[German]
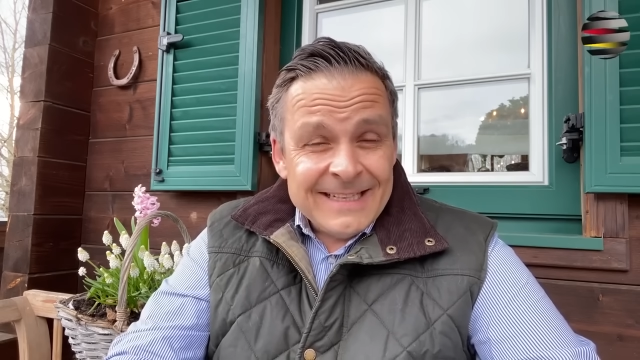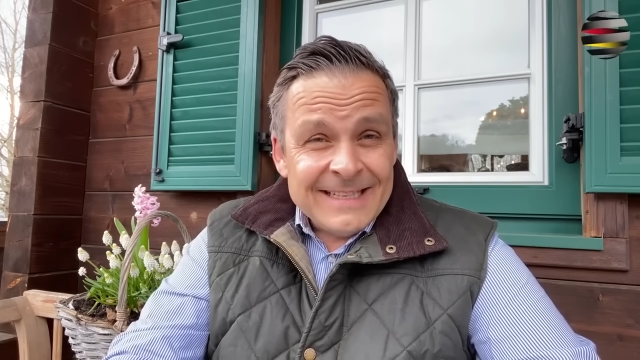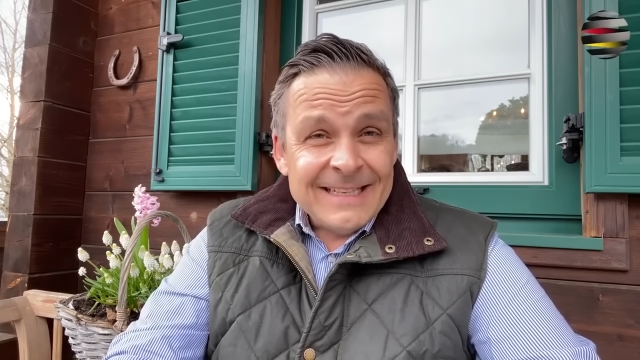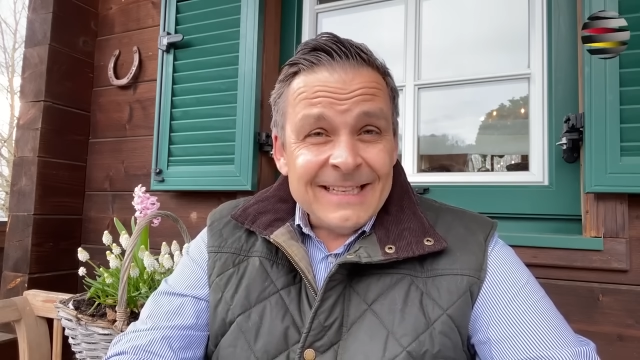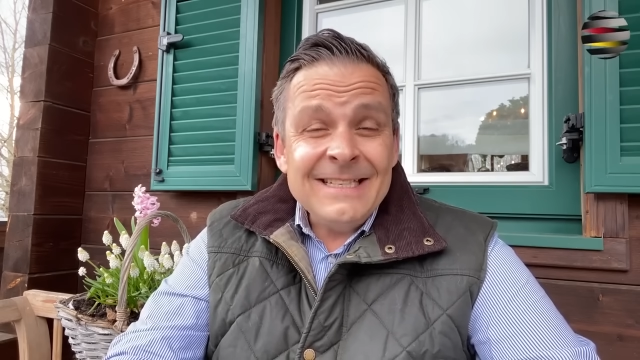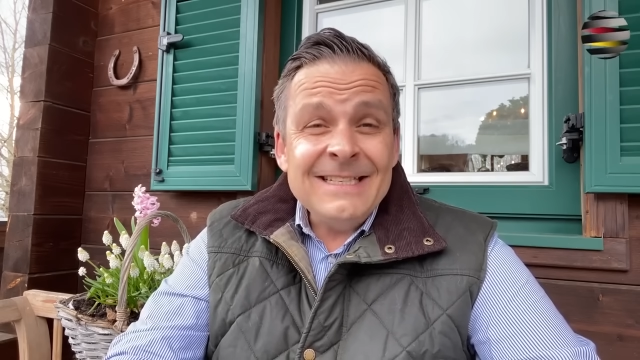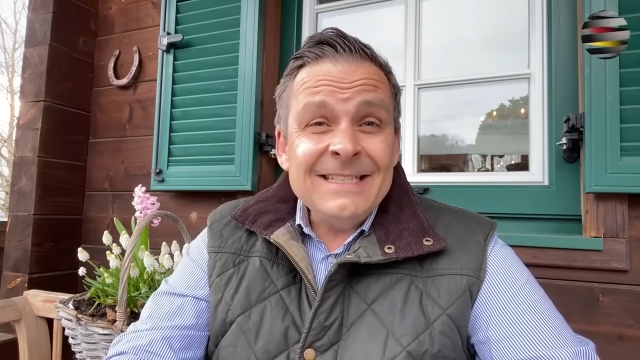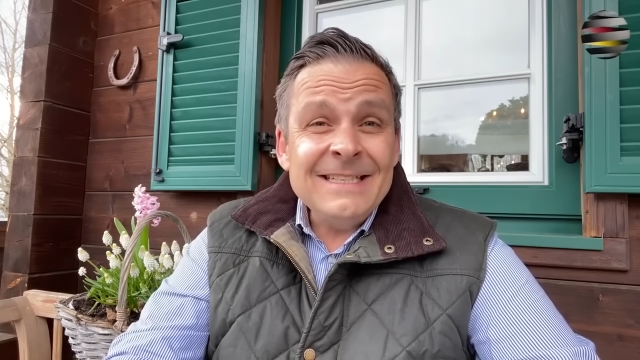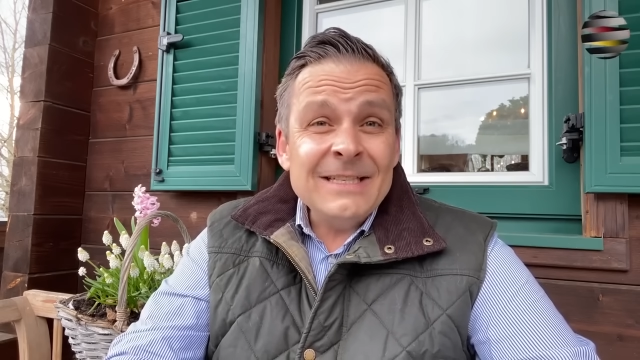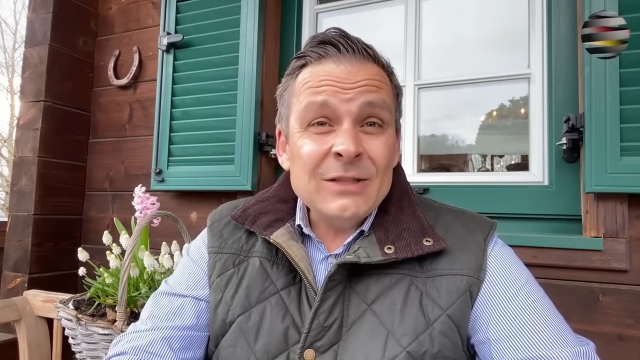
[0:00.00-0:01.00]
der dies
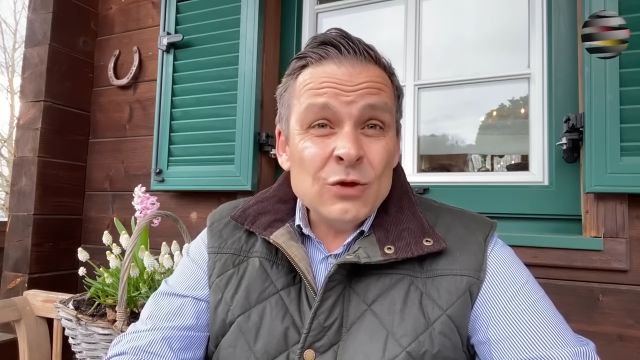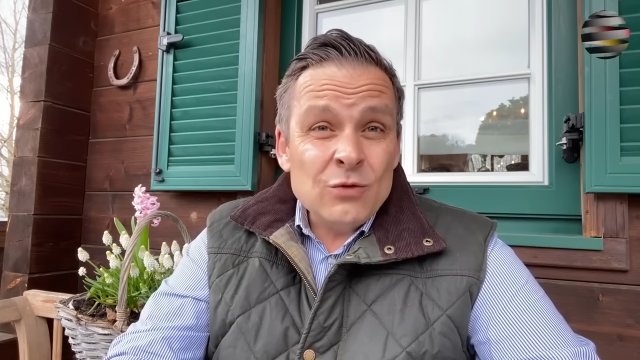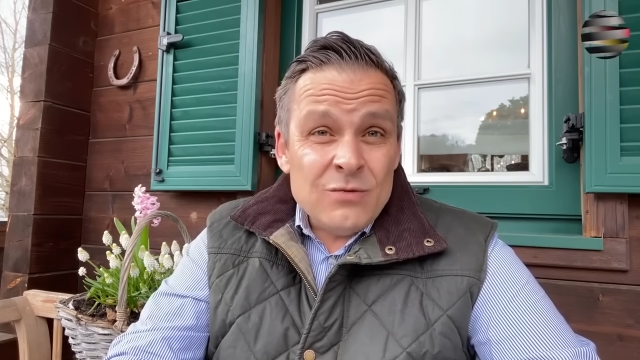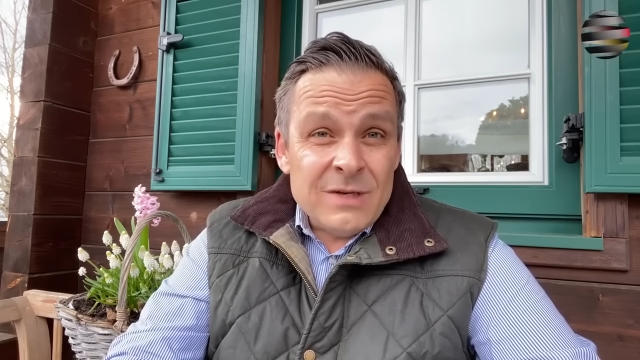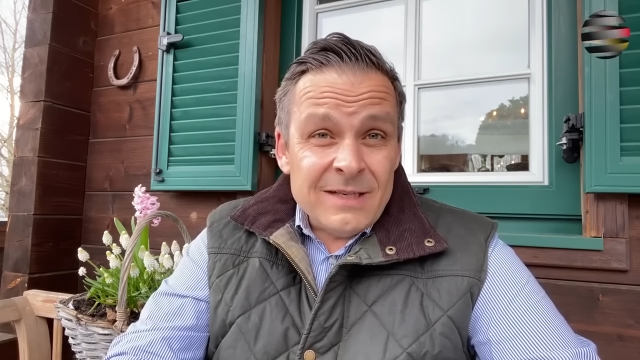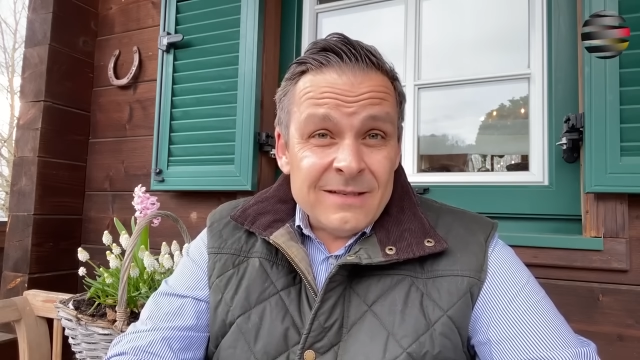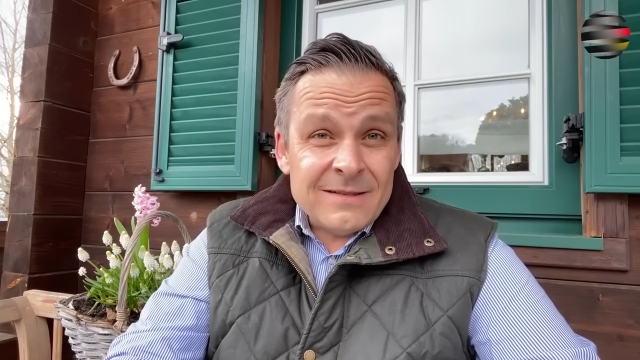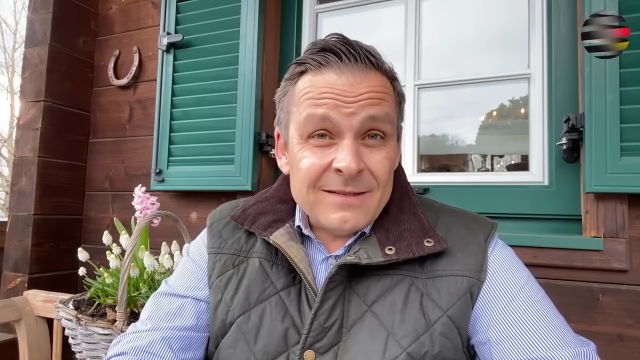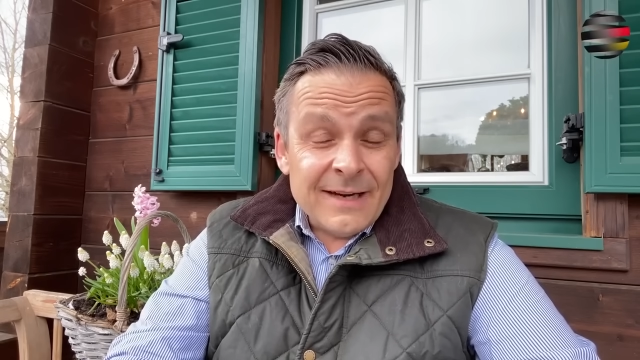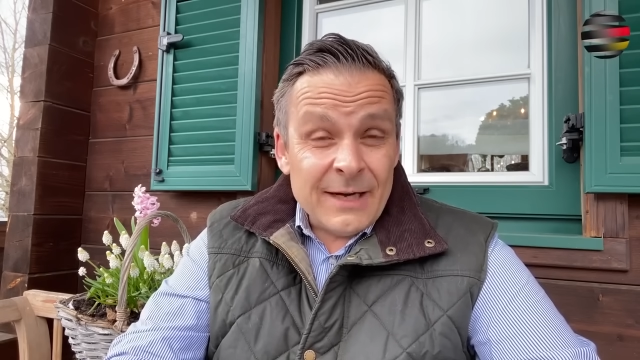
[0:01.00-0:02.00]
nicht
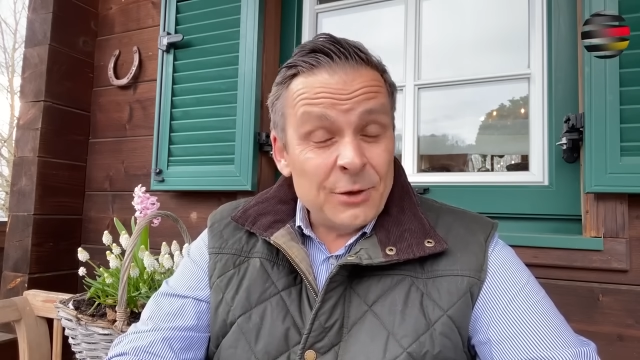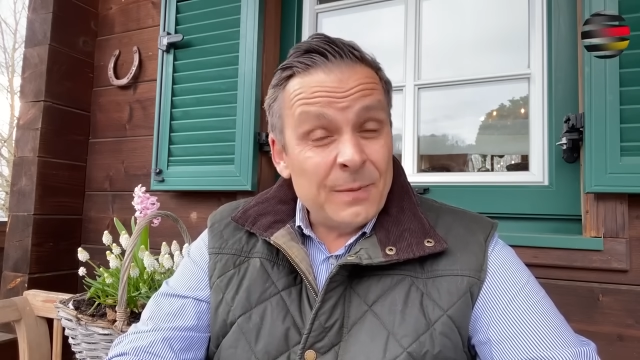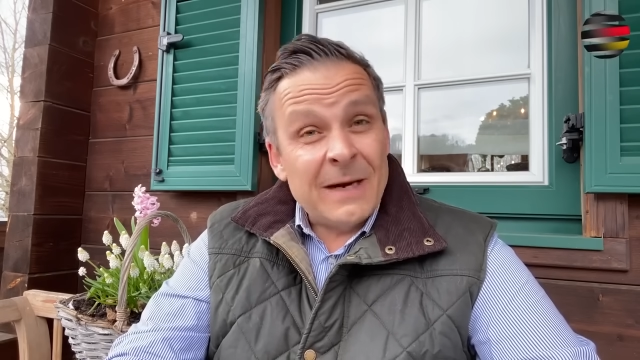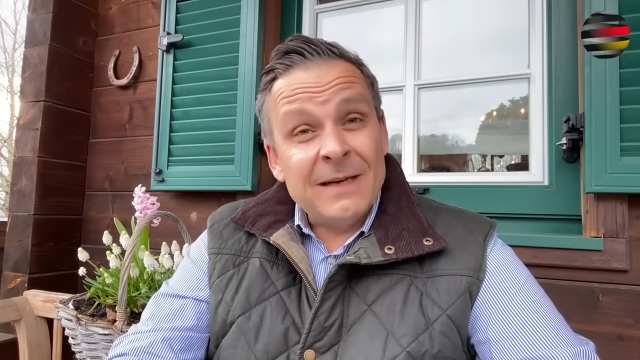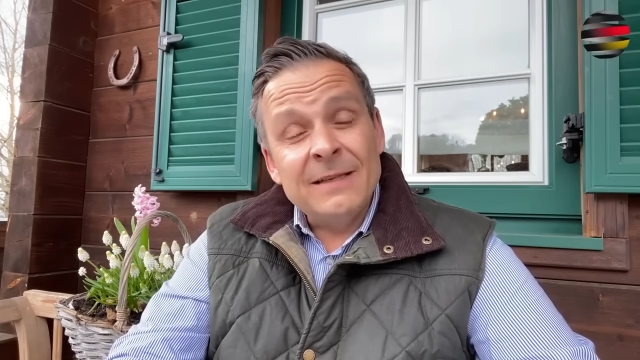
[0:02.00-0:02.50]
zuließ. Er sprach